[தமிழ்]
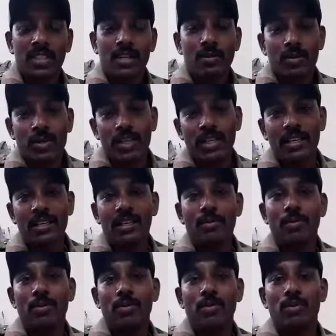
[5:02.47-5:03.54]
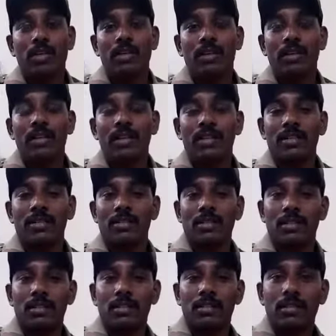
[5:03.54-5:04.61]
சார் உங்ககிட்ட எல்லாமே ஒரு வார்த்தை கேட்டுக்கிறோம்
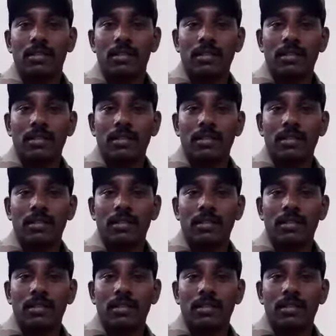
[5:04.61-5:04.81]
சார்